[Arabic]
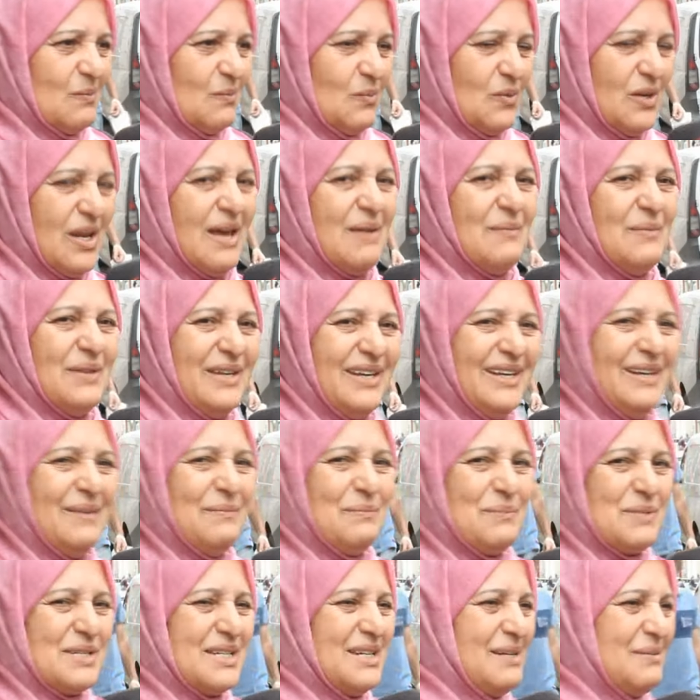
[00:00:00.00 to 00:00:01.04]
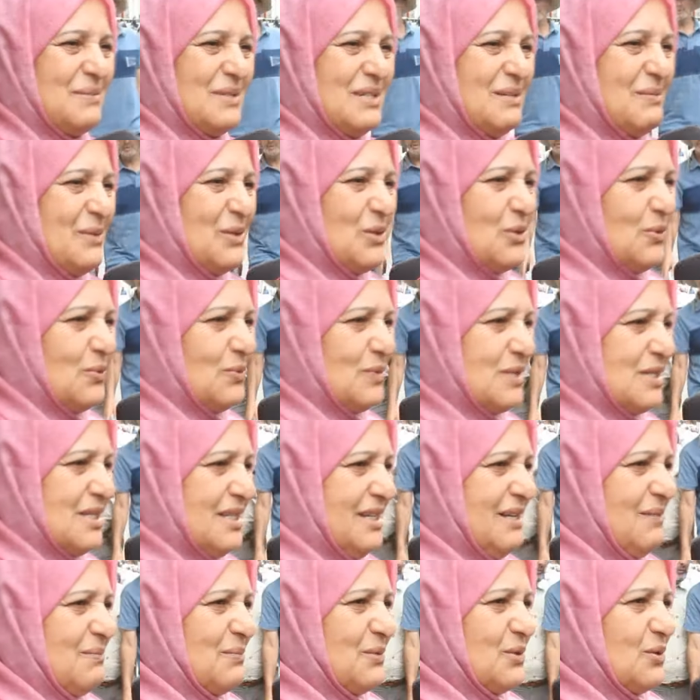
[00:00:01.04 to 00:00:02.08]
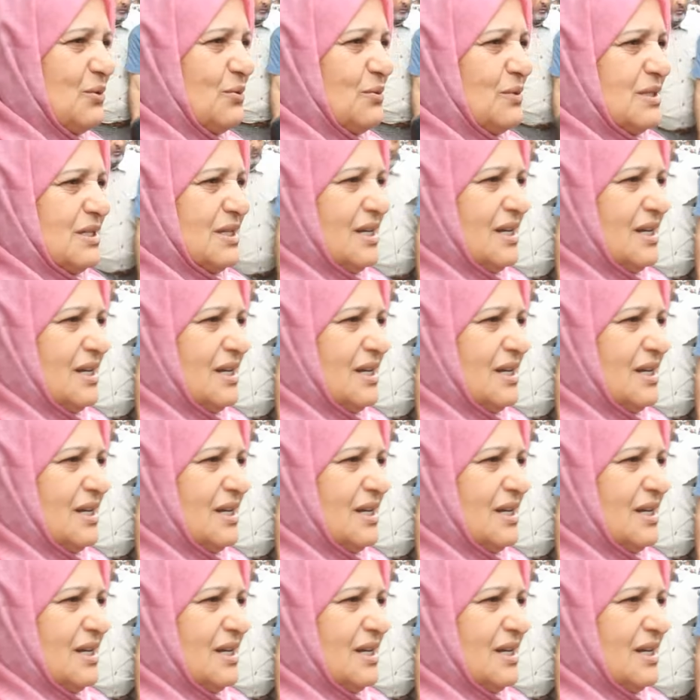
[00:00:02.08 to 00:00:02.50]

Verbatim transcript: لا ما نحبش نمشي من تونس نحب تونس